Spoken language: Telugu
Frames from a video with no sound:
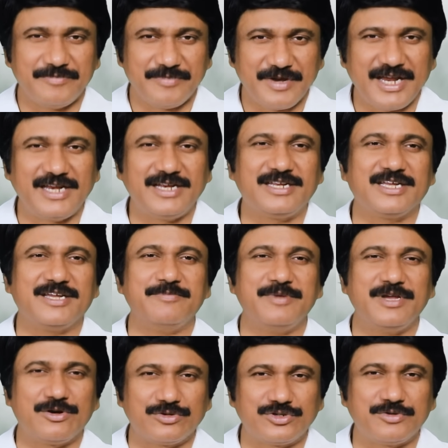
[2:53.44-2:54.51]
మీ ఇంటికి
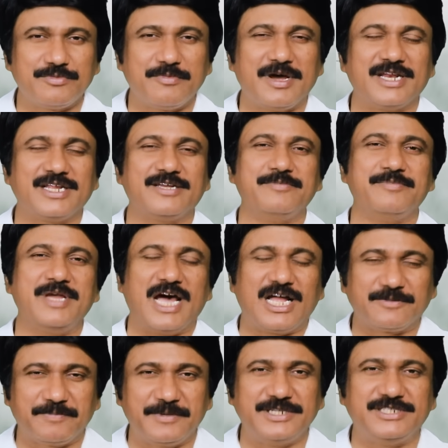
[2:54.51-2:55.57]
మీ కుటుంబానికి మీ
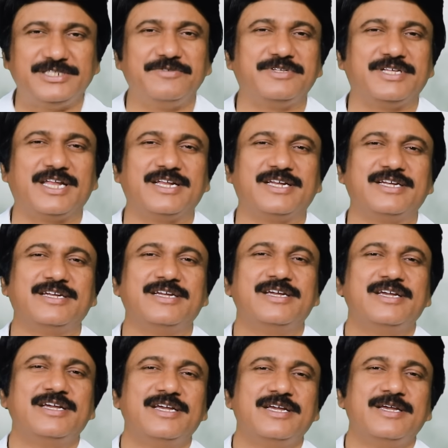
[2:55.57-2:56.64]
ఆత్మీయ జీవితానికి
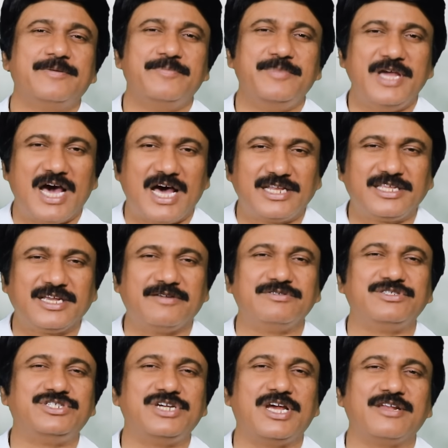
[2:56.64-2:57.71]
మీ ఆర్థిక
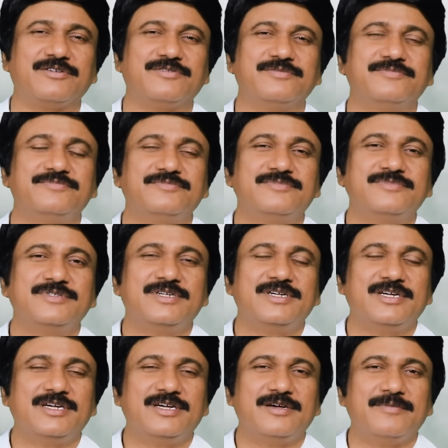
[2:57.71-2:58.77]
విషయాలకు
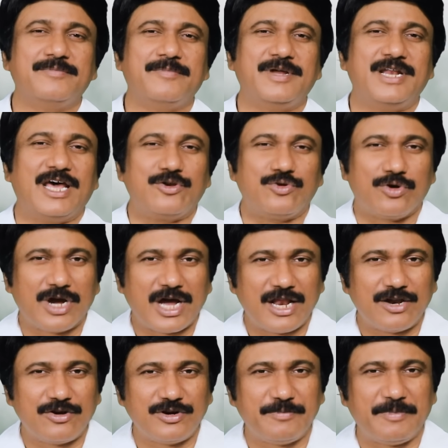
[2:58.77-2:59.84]
మరి ఆ
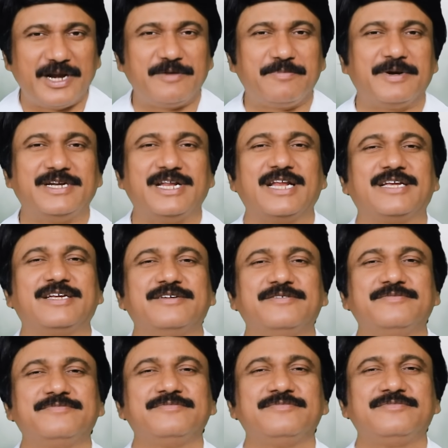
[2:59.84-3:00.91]
రోగాల నుండి బయటపడడానికి
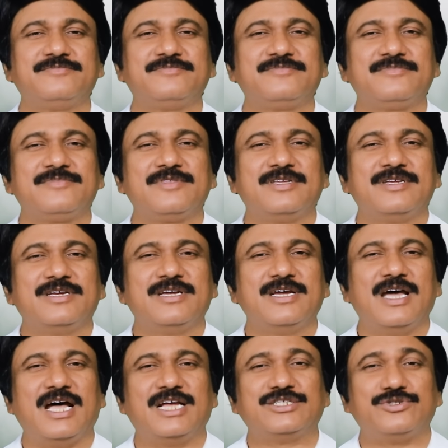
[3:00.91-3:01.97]
ఆ